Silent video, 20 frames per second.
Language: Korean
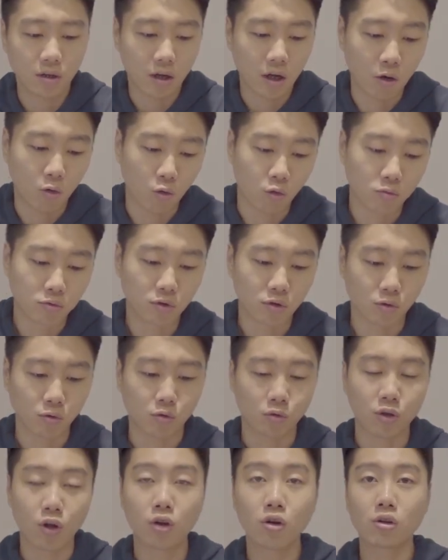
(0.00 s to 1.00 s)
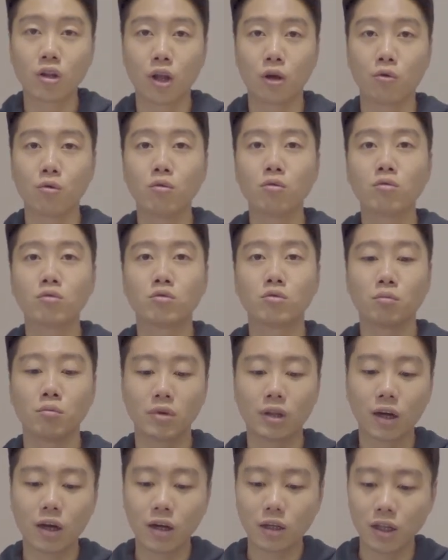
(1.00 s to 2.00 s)
한 5분 정도 털어내고 좀
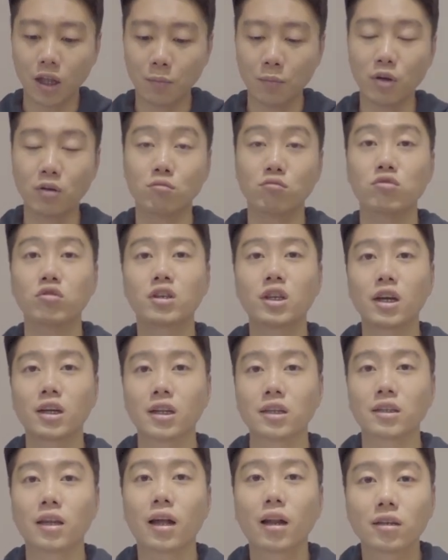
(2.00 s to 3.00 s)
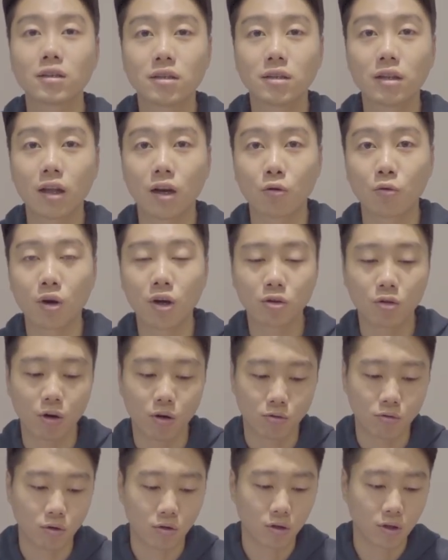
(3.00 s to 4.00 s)
닦아내면 물기가 다 사라진다라고
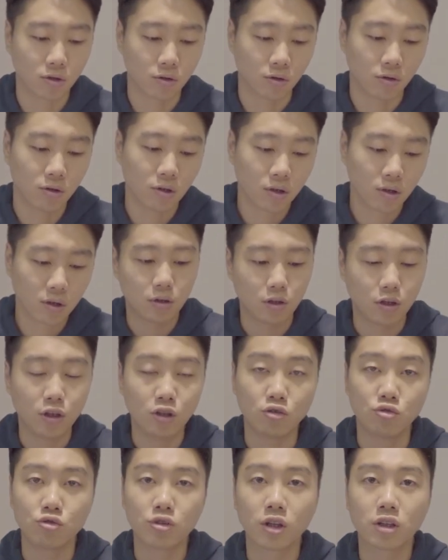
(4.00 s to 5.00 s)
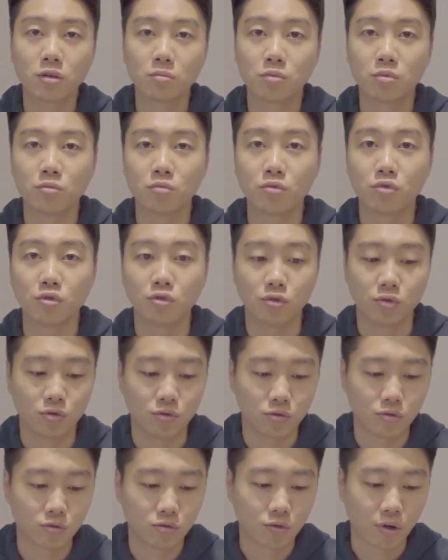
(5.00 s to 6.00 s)
하더라고요 그래서 이 유사
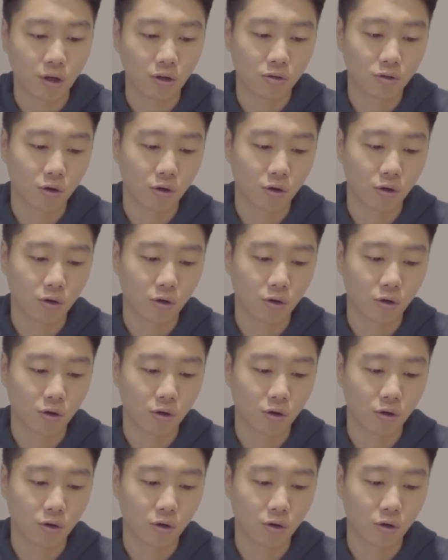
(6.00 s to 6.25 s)
제품도 과연